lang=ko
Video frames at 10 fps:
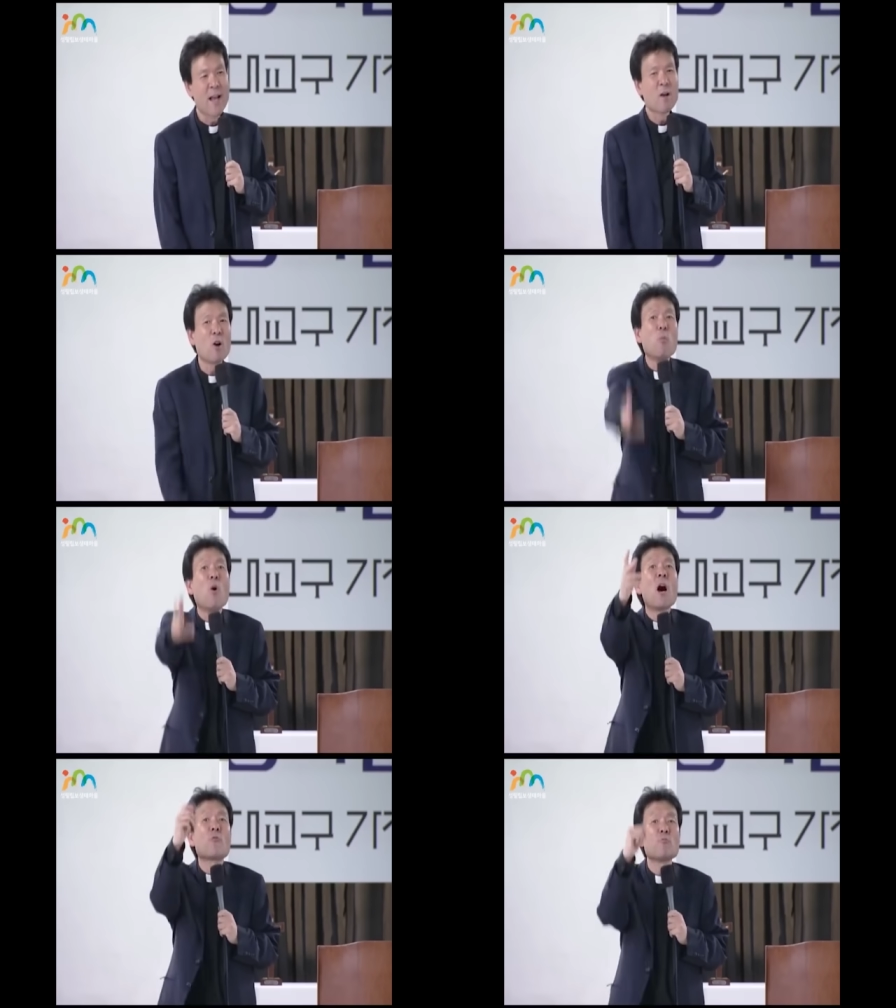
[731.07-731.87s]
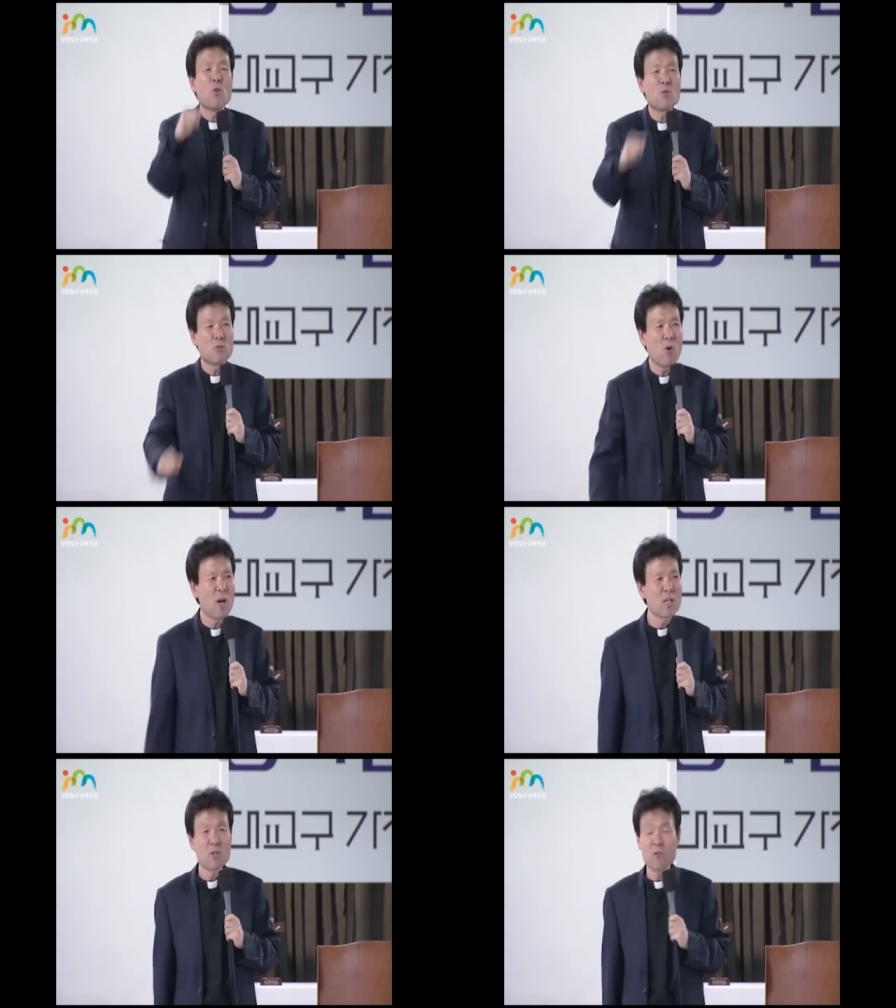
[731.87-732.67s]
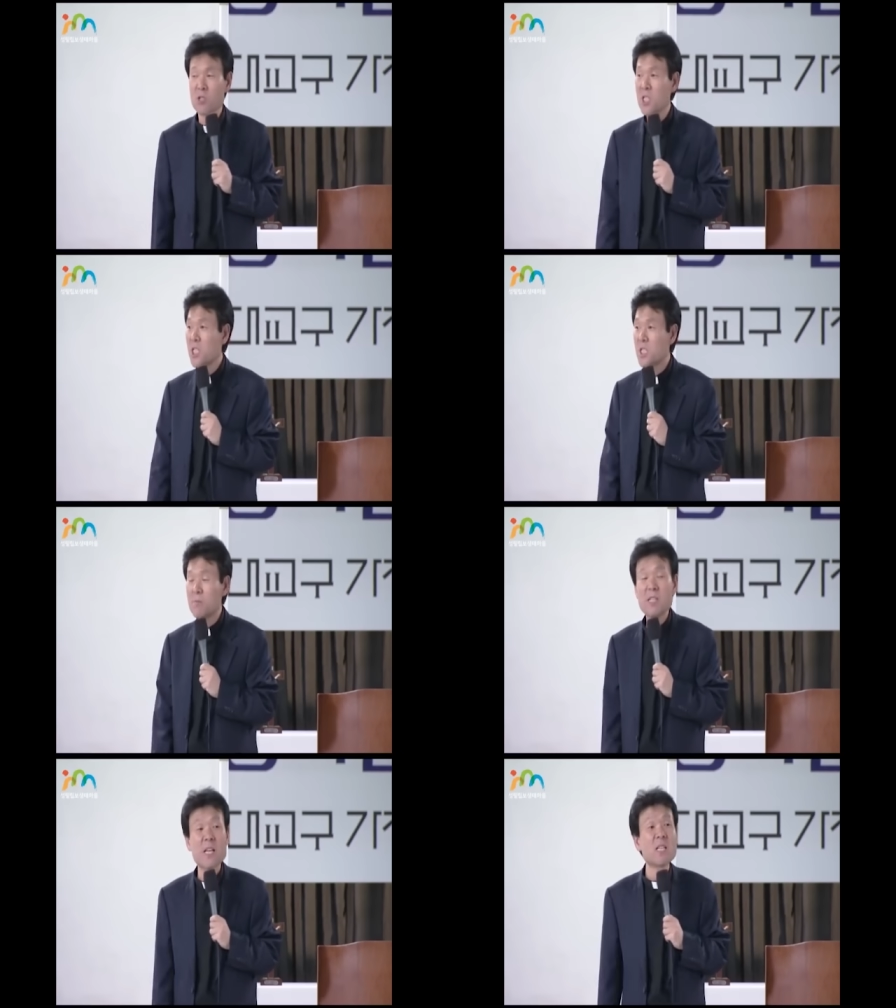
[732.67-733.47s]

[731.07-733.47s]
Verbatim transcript: 그거 뭐하러 뭐 황희정승 22대,